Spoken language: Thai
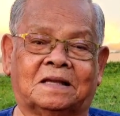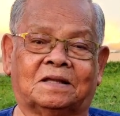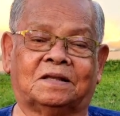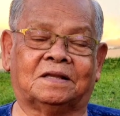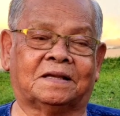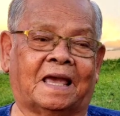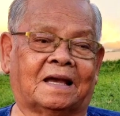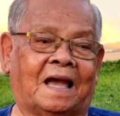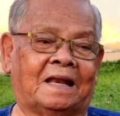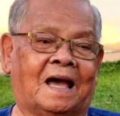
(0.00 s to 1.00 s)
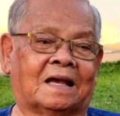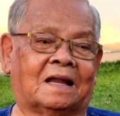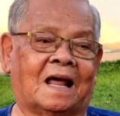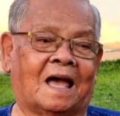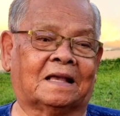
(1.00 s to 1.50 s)
จะแก้ไขได้
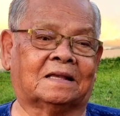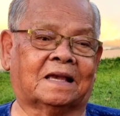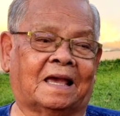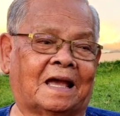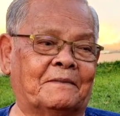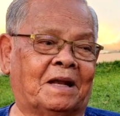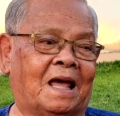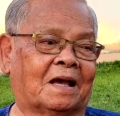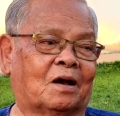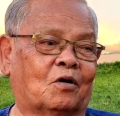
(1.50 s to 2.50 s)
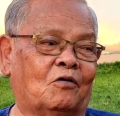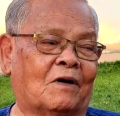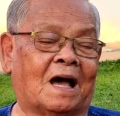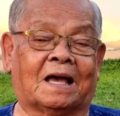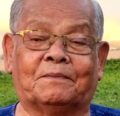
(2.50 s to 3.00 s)
ก็ได้ แก้ไขไม่ได้ ก็ ค่อย
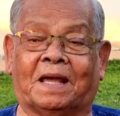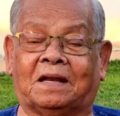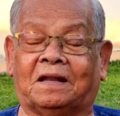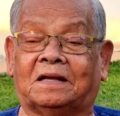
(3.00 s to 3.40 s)
ว่ากันไป